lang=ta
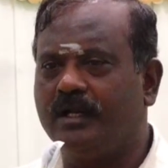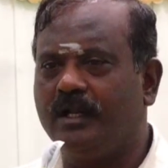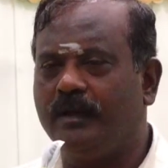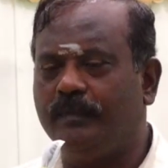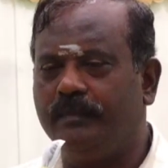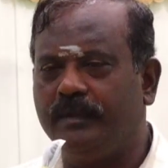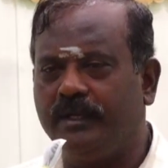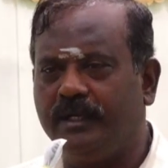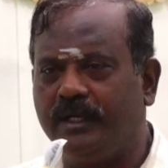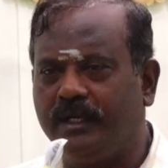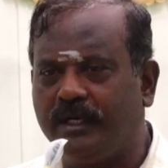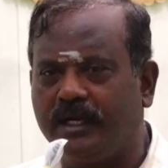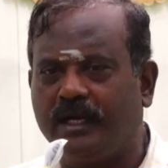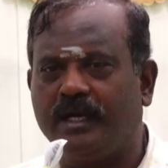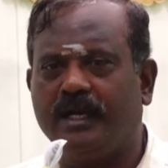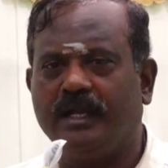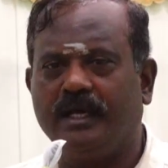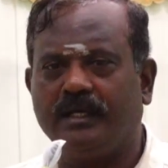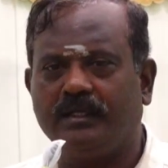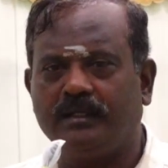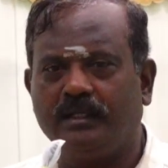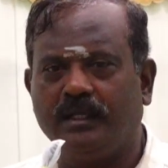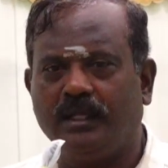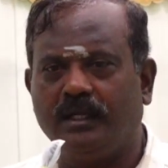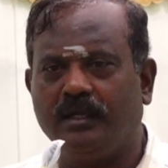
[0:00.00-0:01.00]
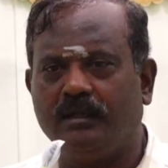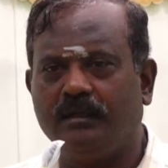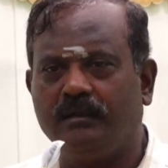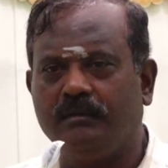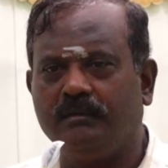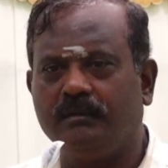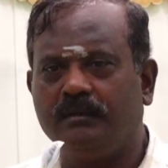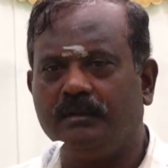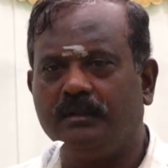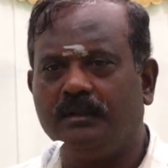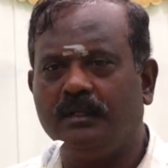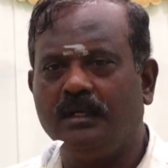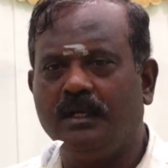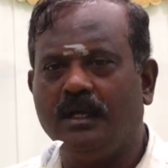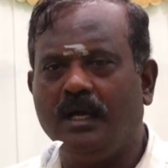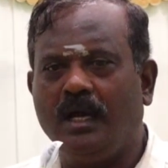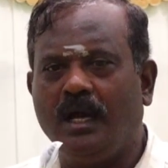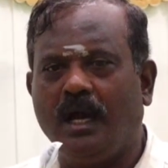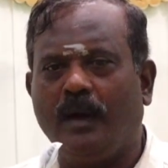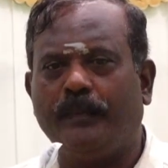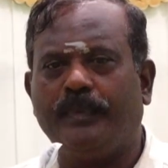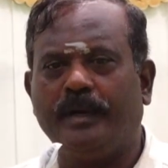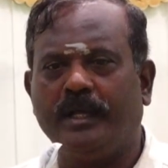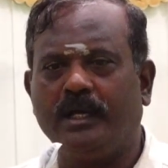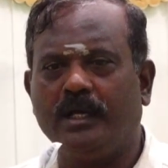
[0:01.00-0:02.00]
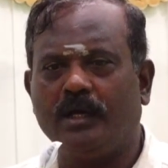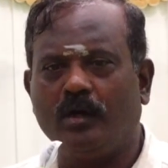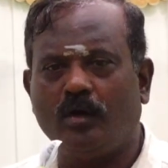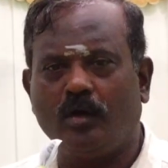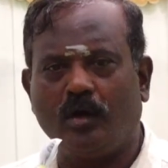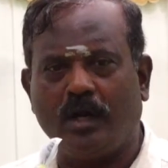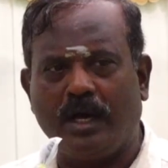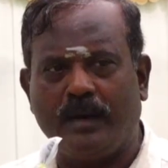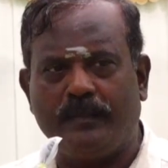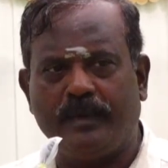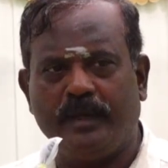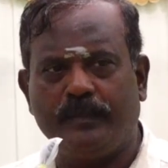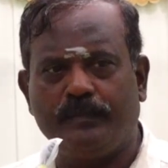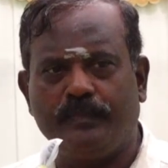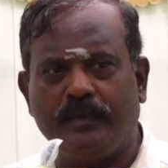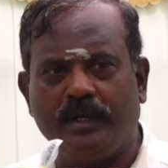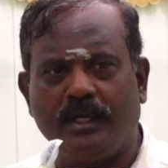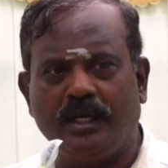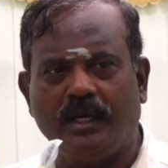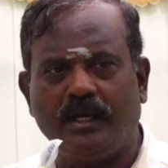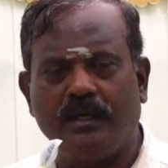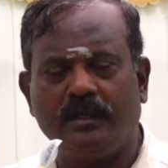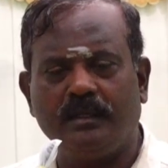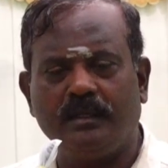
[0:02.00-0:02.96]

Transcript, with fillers: கிளப் இன்டர்நேஷ்னல் அப்படிங்கிற ஒரு அமைப்பில்